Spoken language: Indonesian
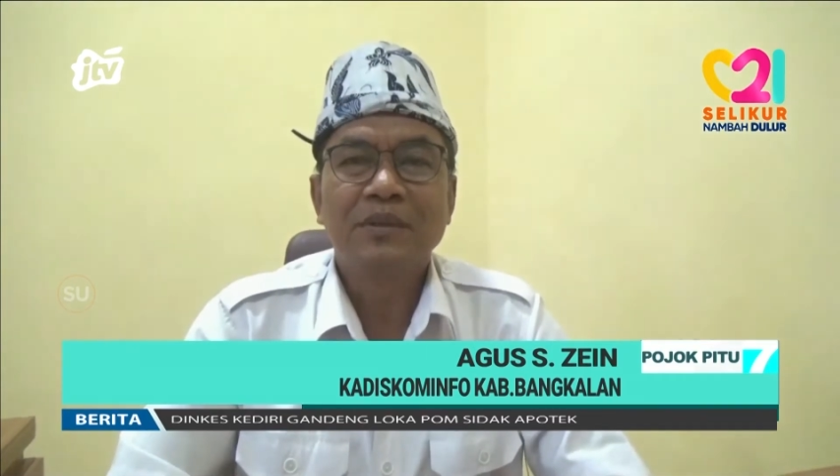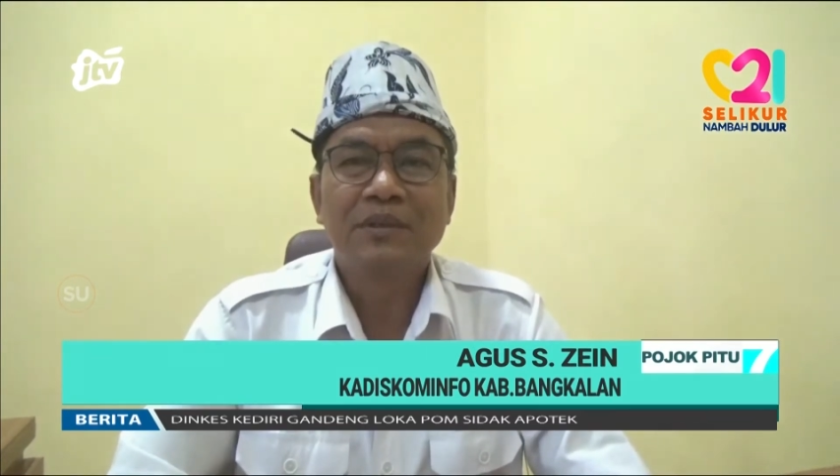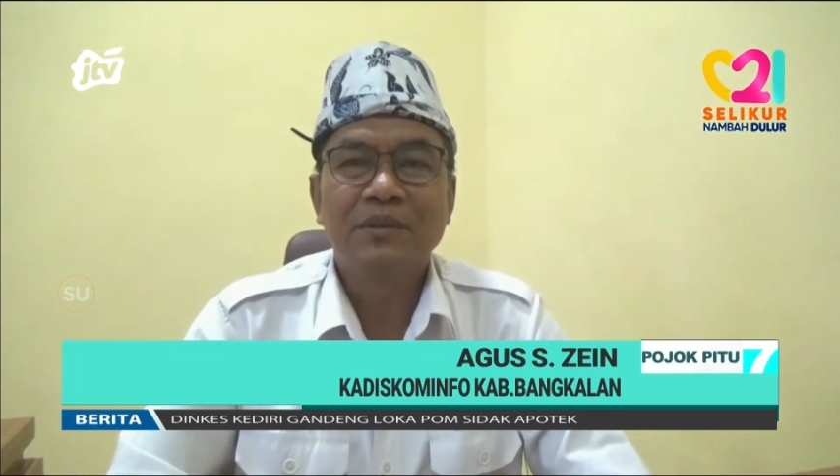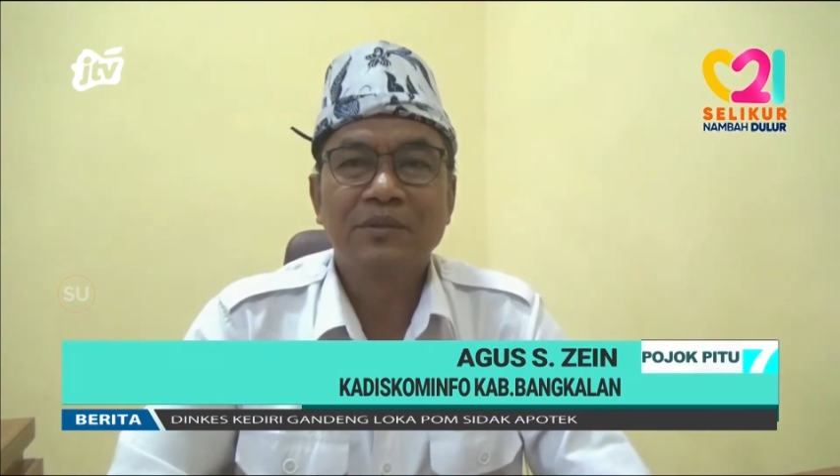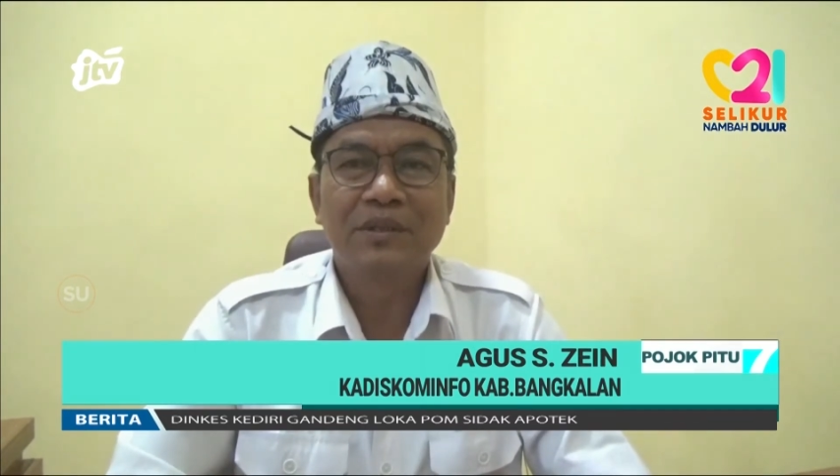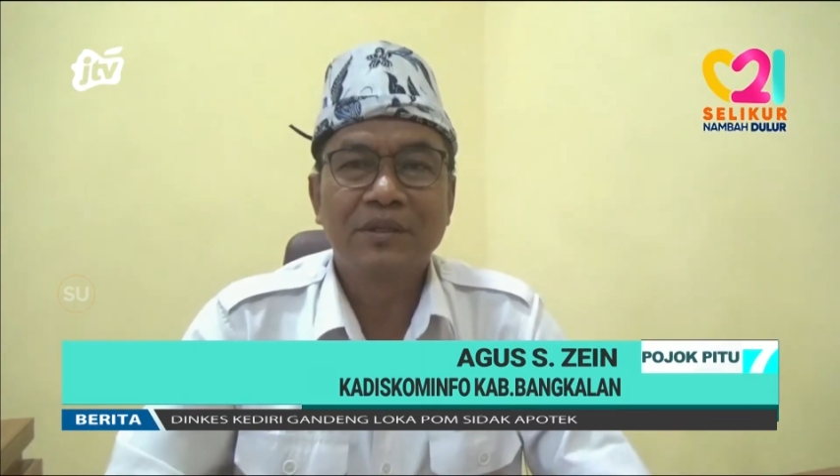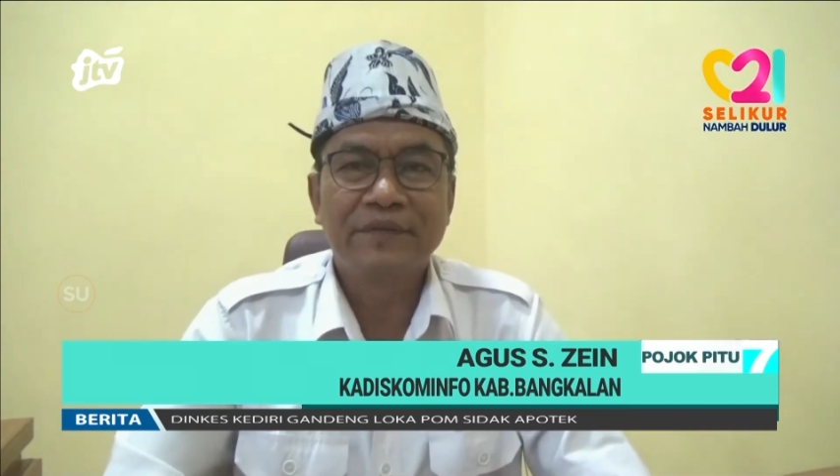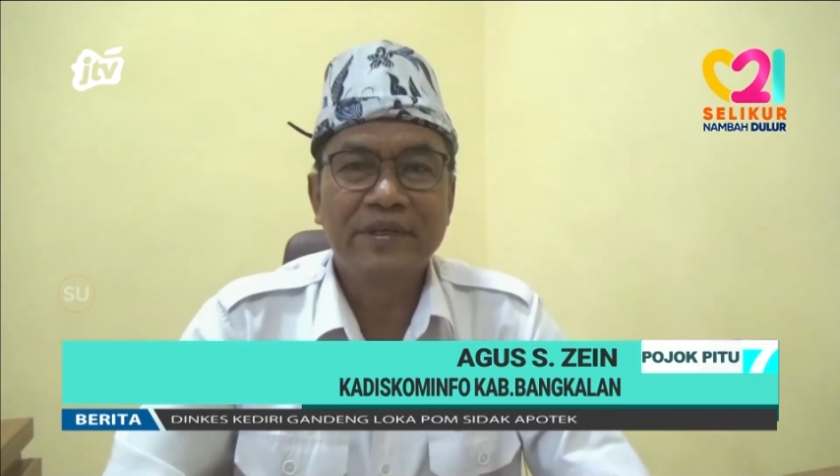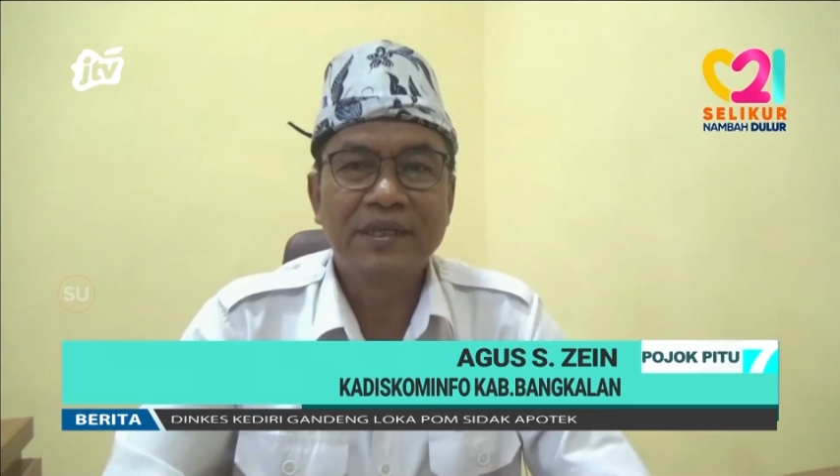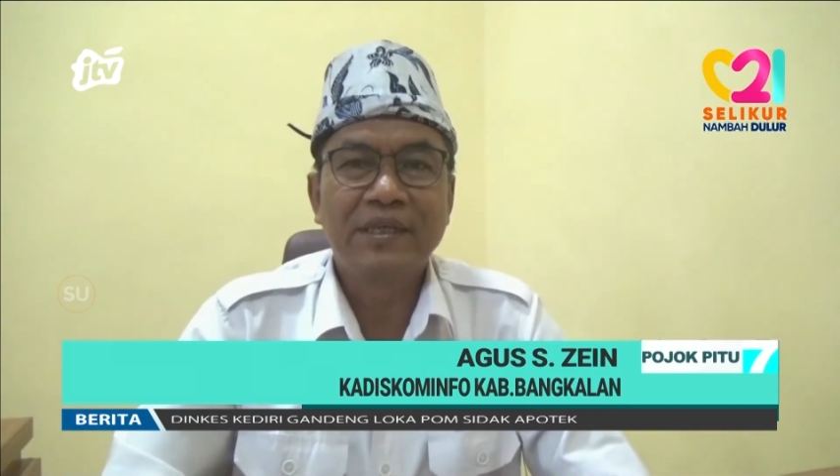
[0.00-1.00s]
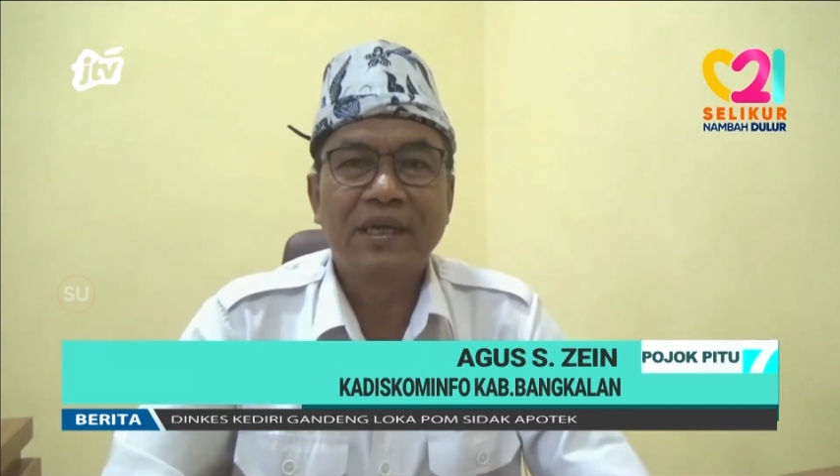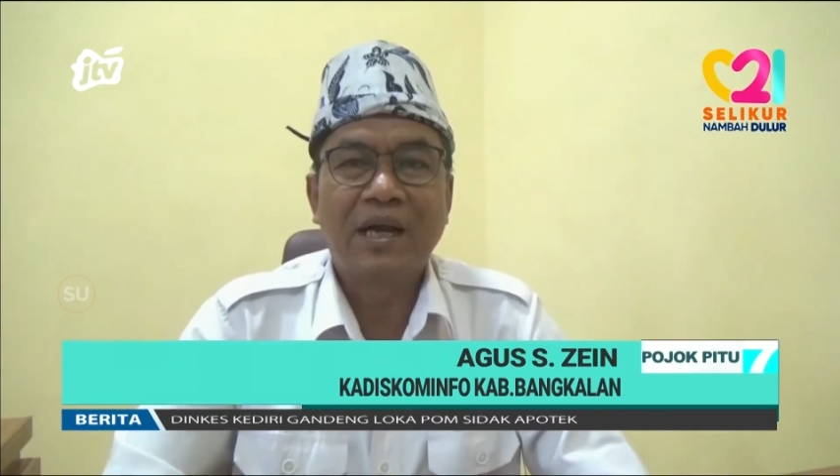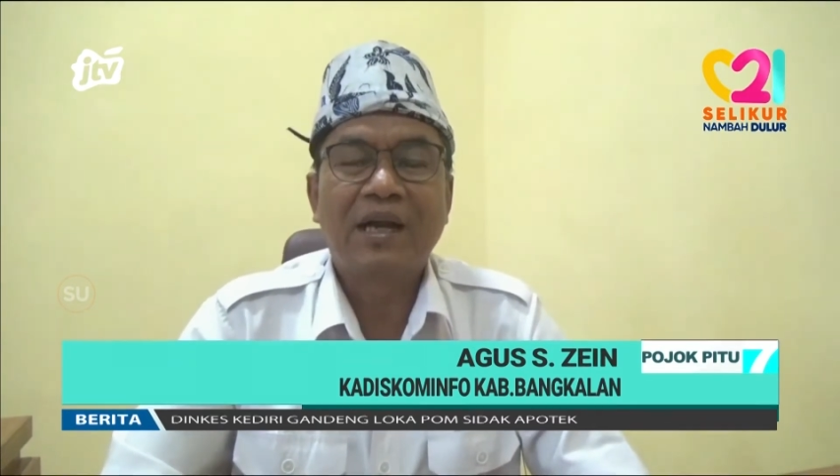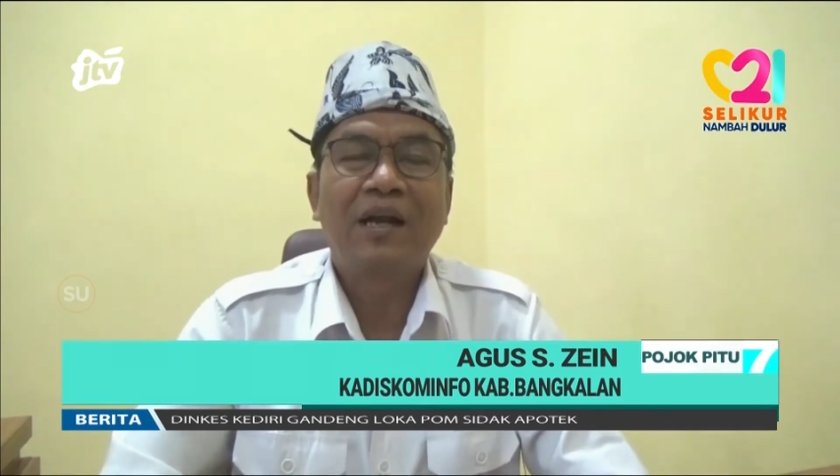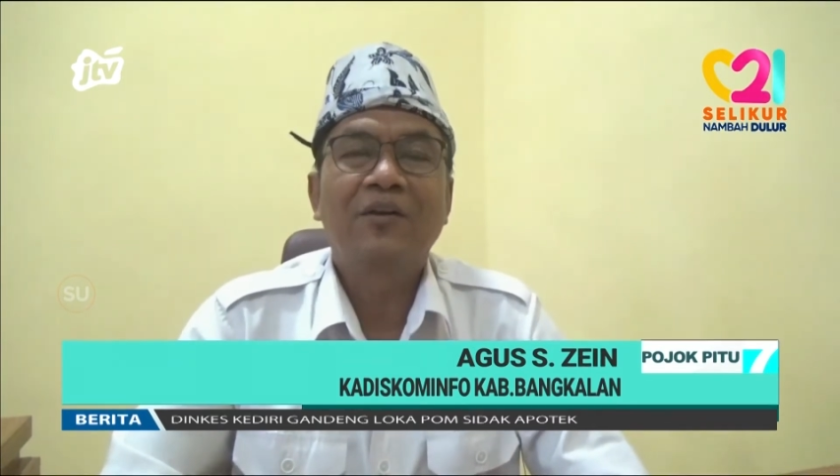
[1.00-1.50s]
itu TV
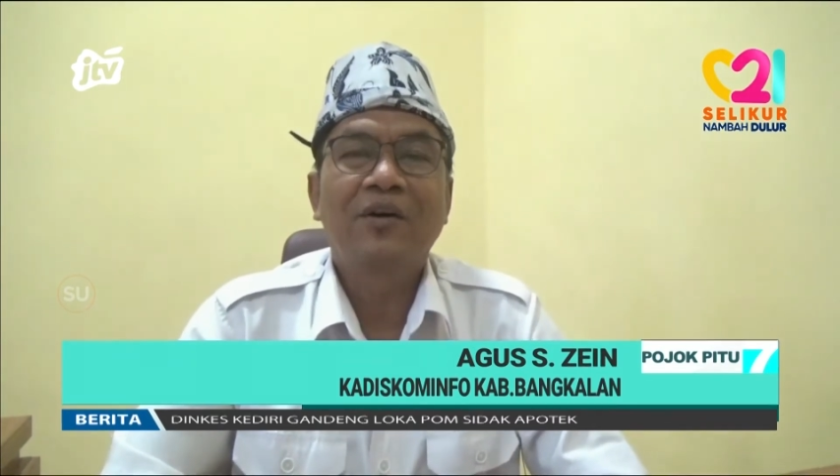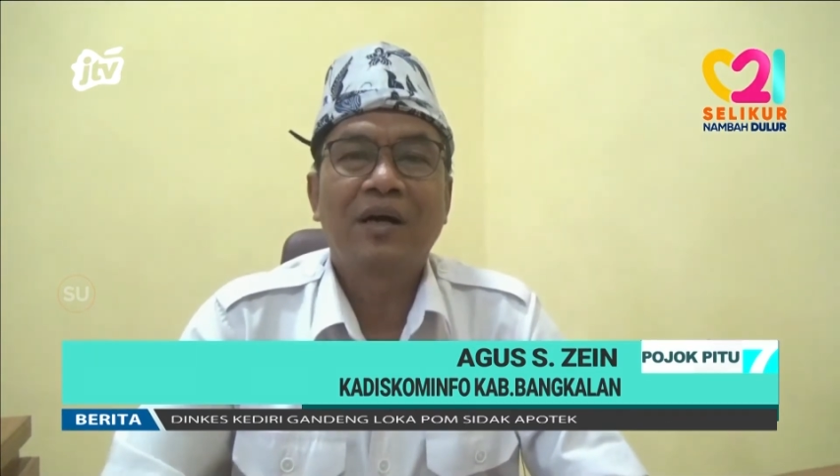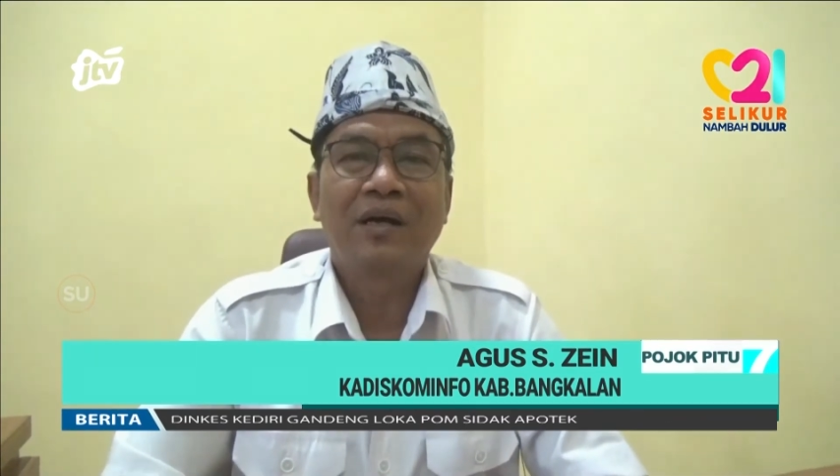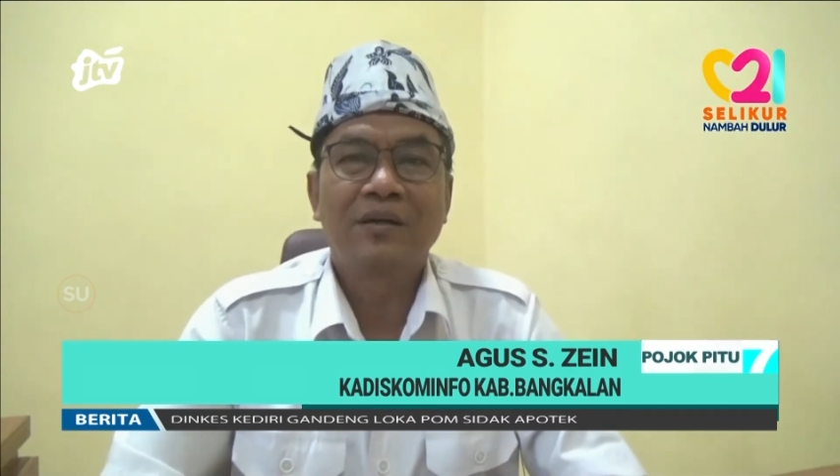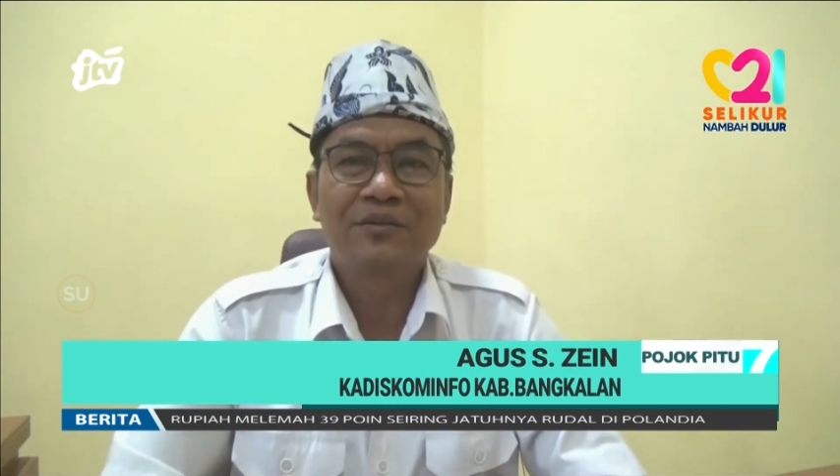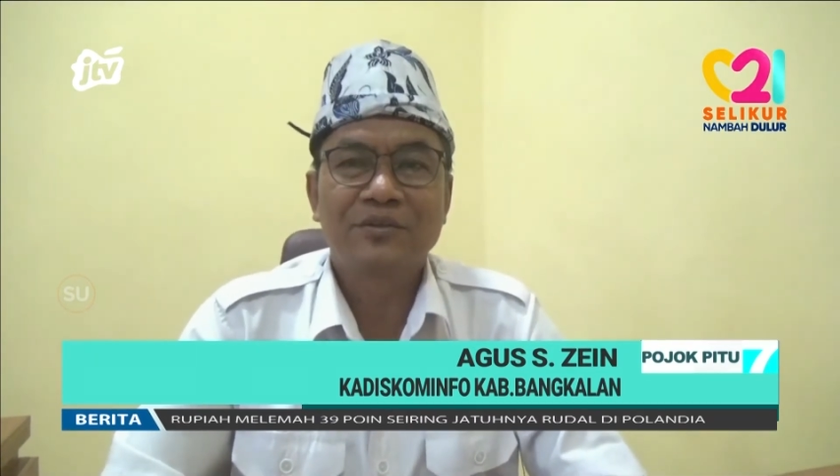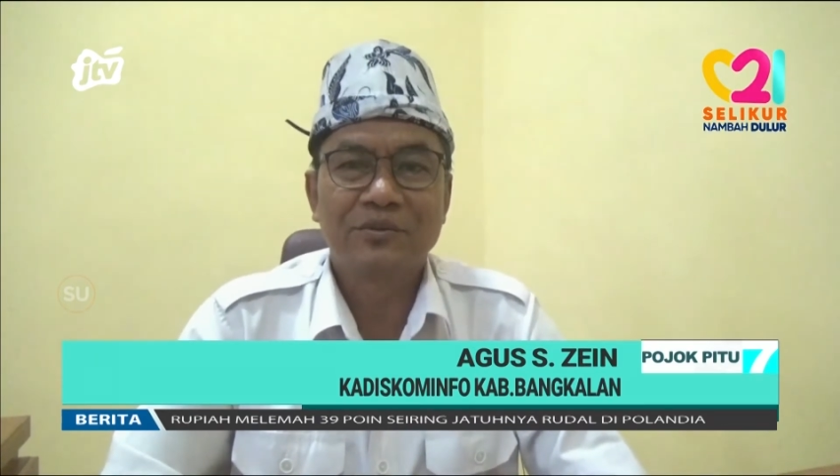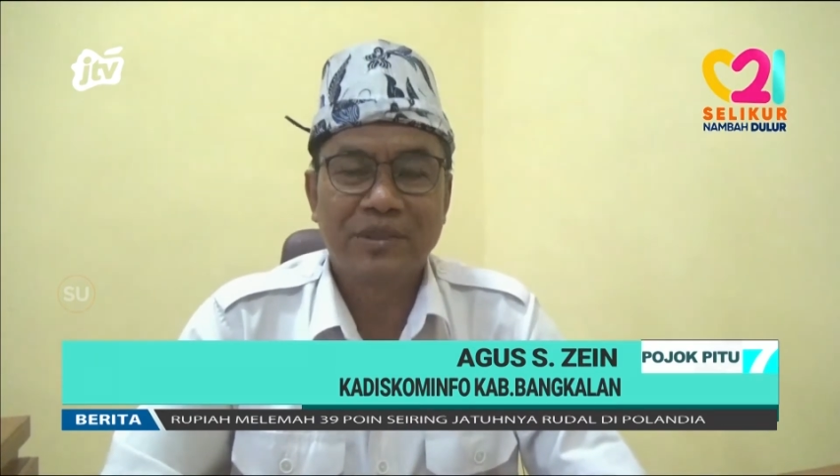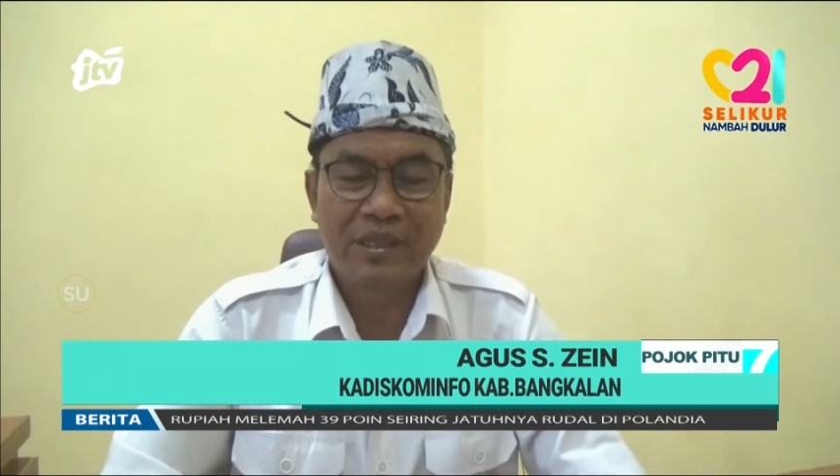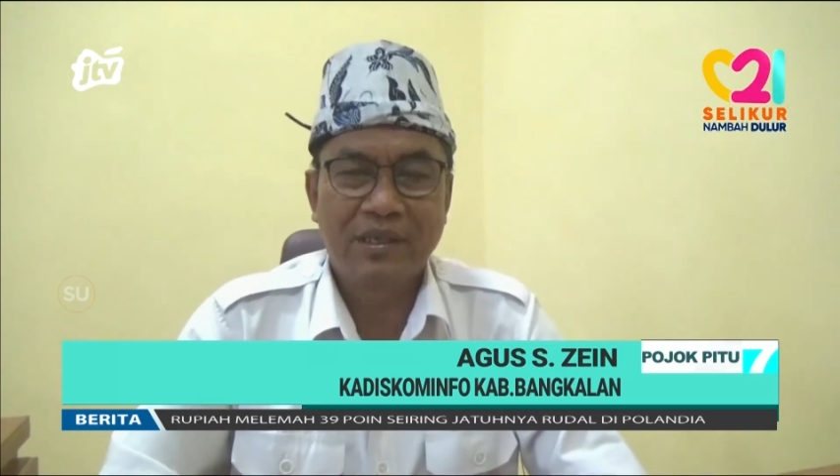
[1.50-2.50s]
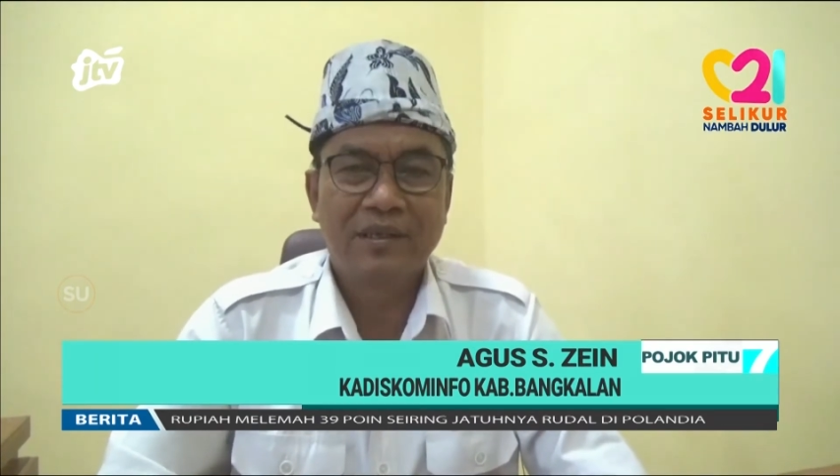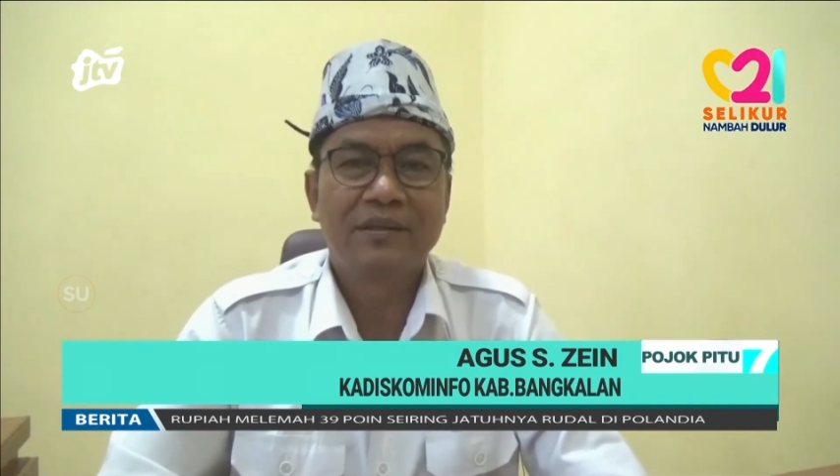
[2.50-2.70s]
analog harus sudah